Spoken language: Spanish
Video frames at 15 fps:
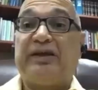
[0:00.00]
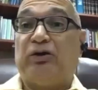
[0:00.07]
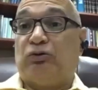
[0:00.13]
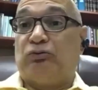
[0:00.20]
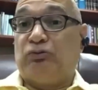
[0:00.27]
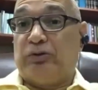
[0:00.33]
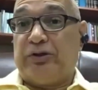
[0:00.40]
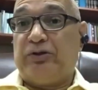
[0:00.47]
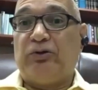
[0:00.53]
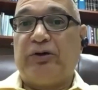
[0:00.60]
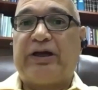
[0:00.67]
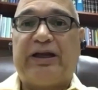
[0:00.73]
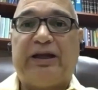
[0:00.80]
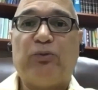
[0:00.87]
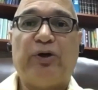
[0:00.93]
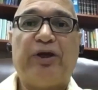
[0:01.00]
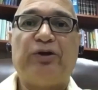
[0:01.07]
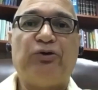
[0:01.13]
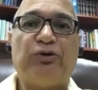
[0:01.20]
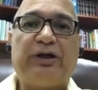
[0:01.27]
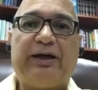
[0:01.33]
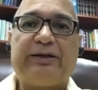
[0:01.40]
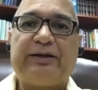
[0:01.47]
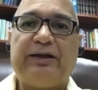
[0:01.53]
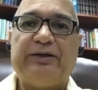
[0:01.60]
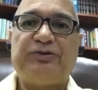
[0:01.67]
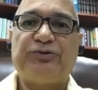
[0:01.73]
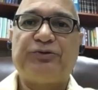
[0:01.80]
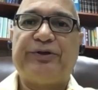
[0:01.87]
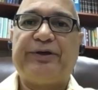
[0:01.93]
no, no, queremos ignorar, el
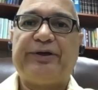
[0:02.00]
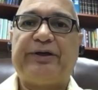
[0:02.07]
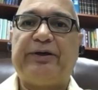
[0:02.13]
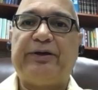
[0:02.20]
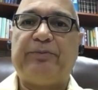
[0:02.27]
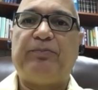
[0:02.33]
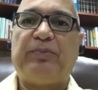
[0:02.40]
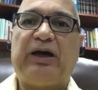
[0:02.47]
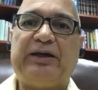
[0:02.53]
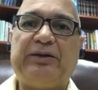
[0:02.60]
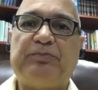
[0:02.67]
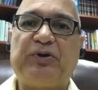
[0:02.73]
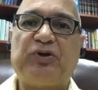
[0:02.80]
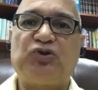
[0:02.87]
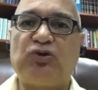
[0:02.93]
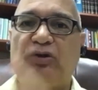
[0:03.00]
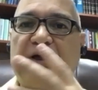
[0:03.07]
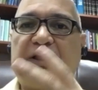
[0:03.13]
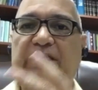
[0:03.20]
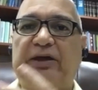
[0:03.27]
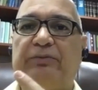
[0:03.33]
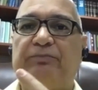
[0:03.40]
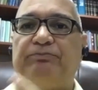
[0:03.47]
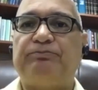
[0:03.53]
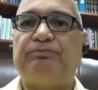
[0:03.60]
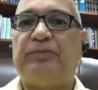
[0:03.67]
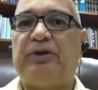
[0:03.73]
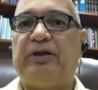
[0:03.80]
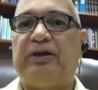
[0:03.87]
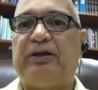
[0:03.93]
hecho de que hay personas que
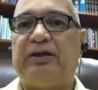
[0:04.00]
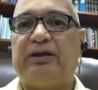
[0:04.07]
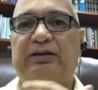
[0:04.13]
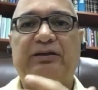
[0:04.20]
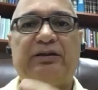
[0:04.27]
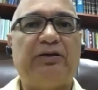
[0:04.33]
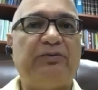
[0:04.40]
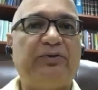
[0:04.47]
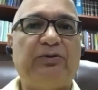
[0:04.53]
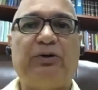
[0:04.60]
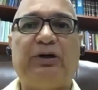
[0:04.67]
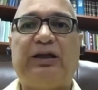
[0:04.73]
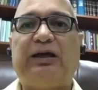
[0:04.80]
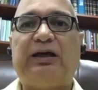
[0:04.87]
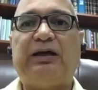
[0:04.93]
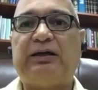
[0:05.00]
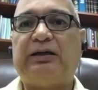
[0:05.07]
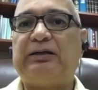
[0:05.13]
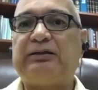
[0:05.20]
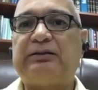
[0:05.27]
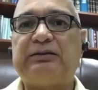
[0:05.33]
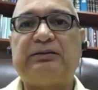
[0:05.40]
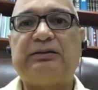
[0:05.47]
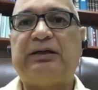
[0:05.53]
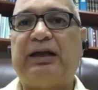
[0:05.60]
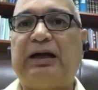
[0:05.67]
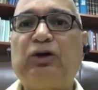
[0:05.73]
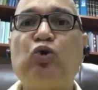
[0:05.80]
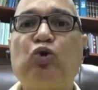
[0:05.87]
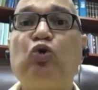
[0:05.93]
eh, debido a la
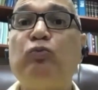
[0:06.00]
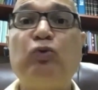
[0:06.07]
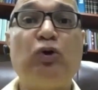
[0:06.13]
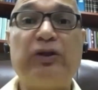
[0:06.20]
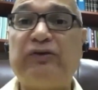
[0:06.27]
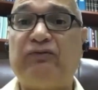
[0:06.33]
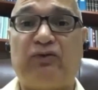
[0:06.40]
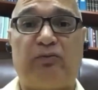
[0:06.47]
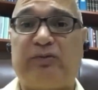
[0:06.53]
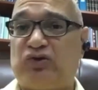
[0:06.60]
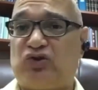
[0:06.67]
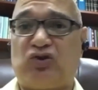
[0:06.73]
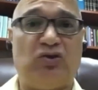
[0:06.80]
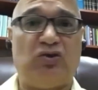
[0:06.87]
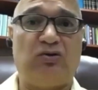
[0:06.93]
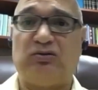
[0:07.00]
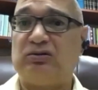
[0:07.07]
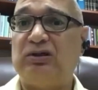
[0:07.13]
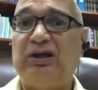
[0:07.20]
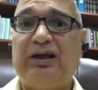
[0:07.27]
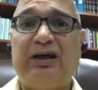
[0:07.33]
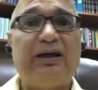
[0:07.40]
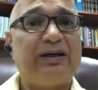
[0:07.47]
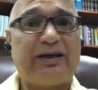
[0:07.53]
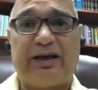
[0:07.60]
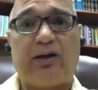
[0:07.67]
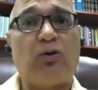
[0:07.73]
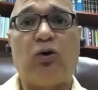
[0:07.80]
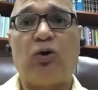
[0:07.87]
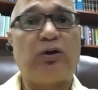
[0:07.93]
gran cúmulo de información
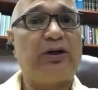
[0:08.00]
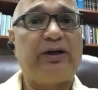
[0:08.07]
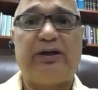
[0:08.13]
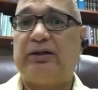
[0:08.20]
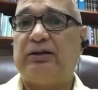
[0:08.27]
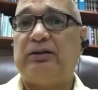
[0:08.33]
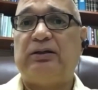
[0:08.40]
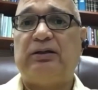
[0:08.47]
que corre,